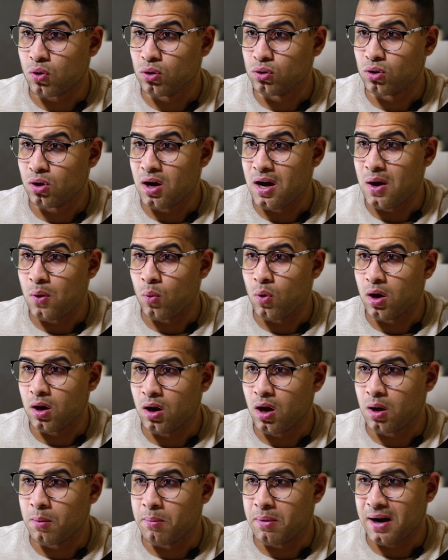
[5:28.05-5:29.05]
قدره
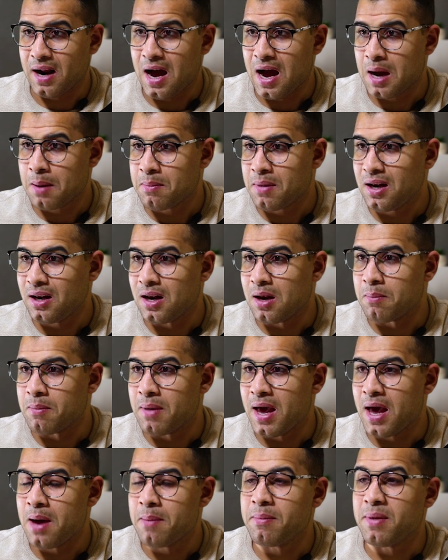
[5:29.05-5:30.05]
واكبر حجما
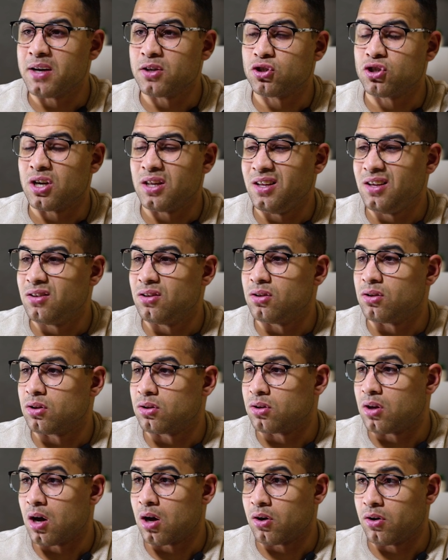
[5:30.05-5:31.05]
للمهام الشديده
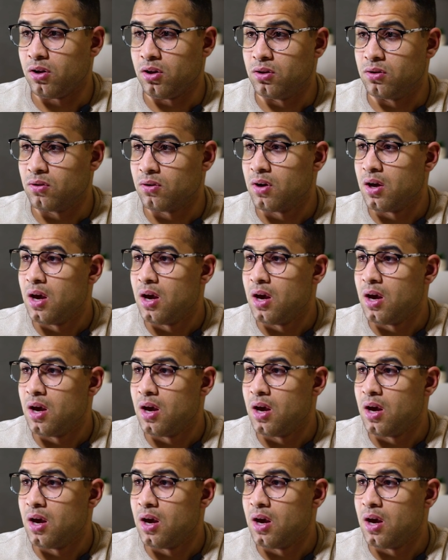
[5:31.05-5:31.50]
التعقيد